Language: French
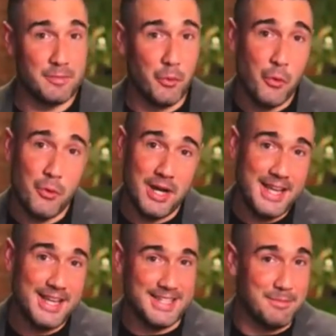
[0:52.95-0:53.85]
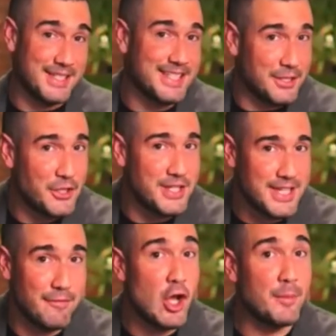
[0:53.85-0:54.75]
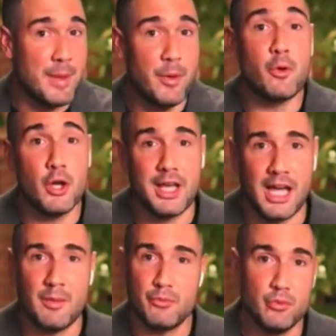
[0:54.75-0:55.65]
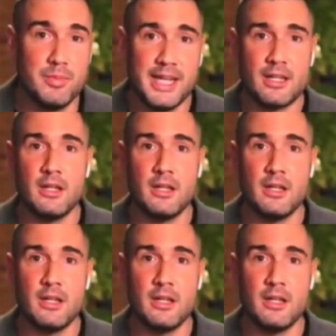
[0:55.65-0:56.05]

pour les administrateurs de serveurs, mais pas pour le grand public. Là.